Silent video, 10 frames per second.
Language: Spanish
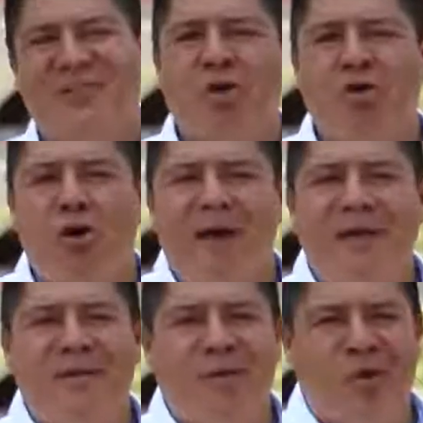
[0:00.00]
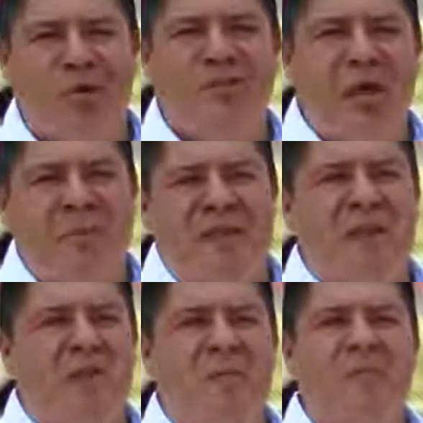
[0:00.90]
Soy Robel Uriostegui
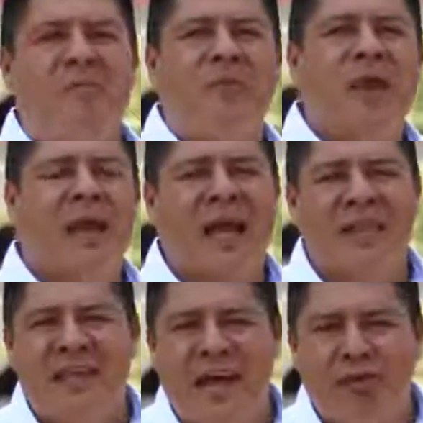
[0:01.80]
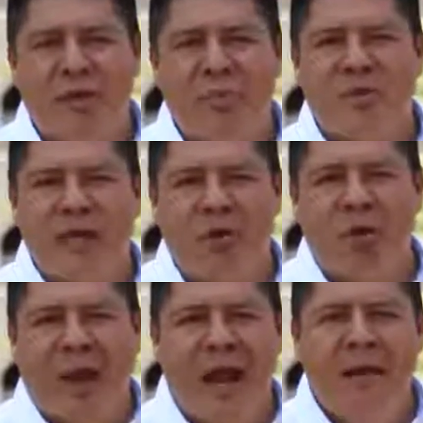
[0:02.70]
Patiño, candidato a diputado
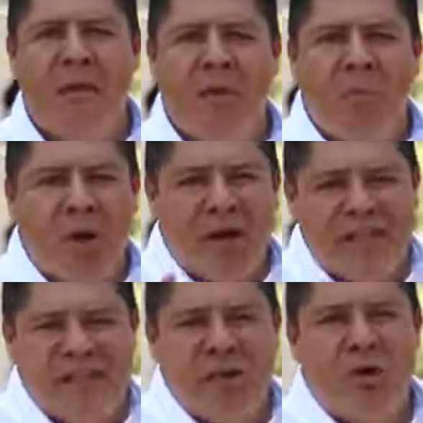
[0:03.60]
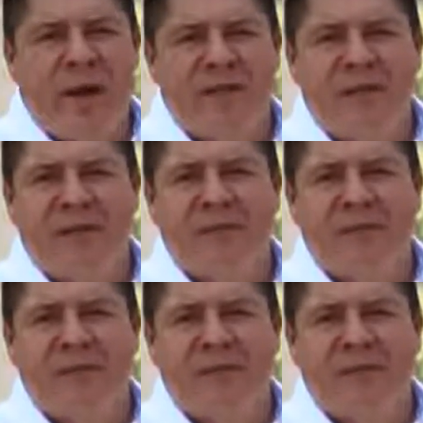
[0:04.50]
local por el Distrito 20.